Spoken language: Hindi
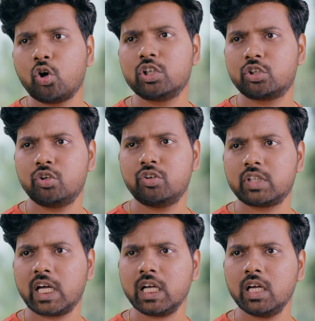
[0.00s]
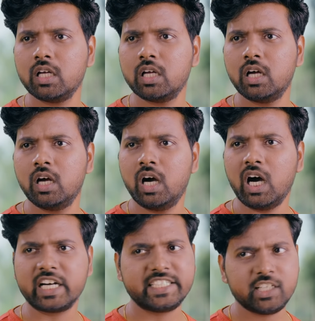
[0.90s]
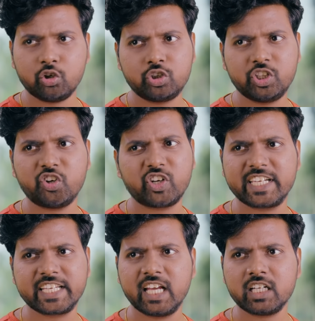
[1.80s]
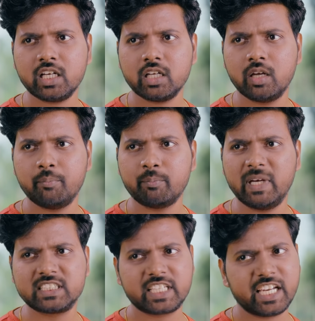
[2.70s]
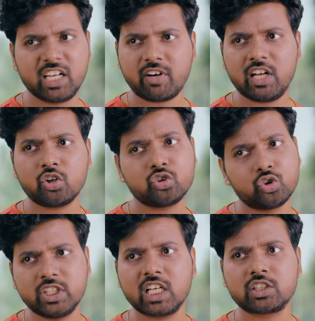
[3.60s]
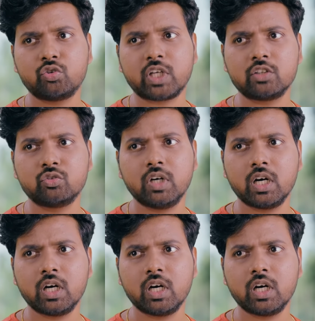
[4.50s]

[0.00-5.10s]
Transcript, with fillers: कॉल क्यों नहीं उठा रहा अगर ये ओरिरो तो गिर गया ना मैं इस क्रेन वाले को दुनिया से उठा दूंगा